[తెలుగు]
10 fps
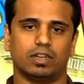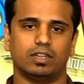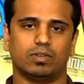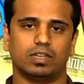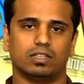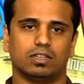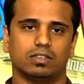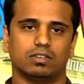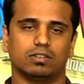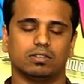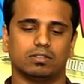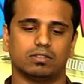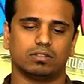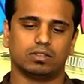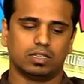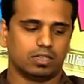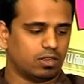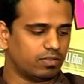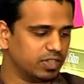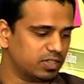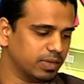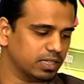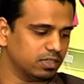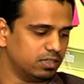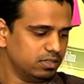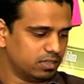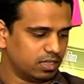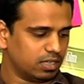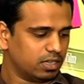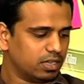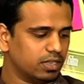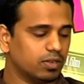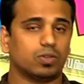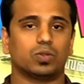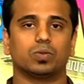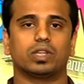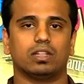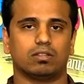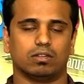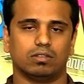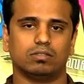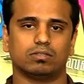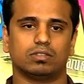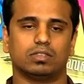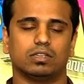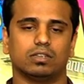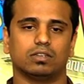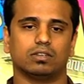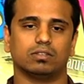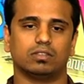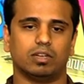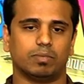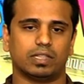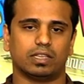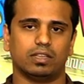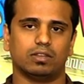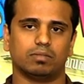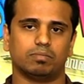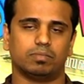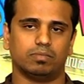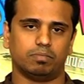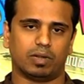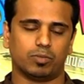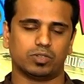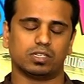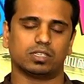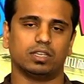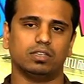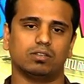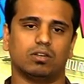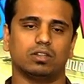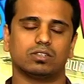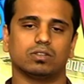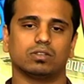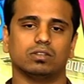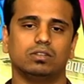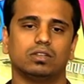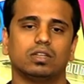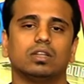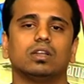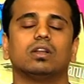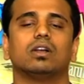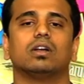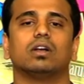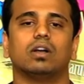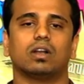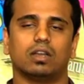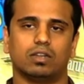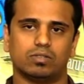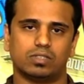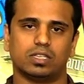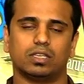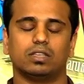అండి ట్వంటీ థర్డ్ ఆఫ్ దిస్ మంత్ ఇంకో టూర్కి వెళ్తున్నాం తిరుపతికి ప్రమోషన్స్కి కాలేజ్ స్టోర్స్ అక్కడ నుంచి